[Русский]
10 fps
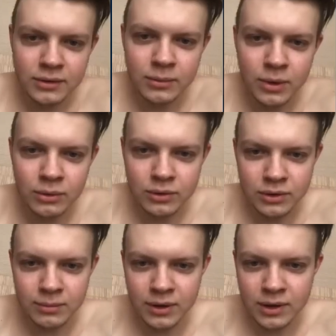Доброе утро
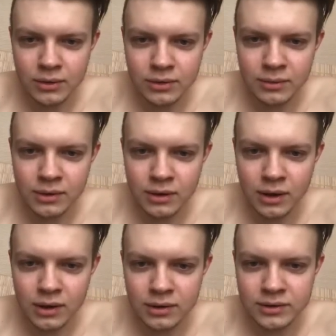тебе, как у тебя
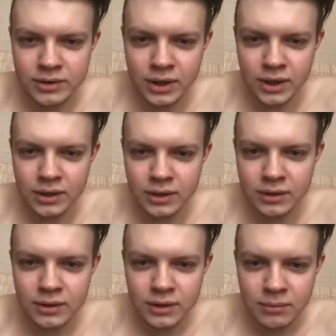дела, как
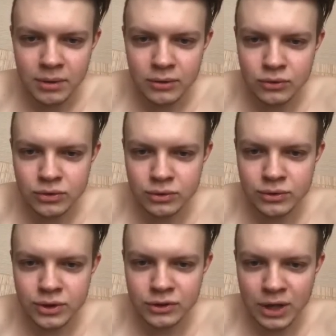настроение? Покушал
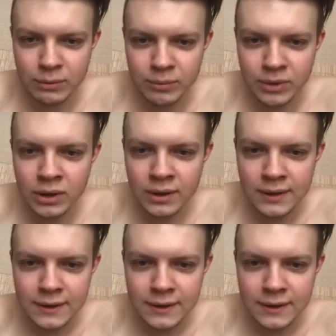уже, чай попил?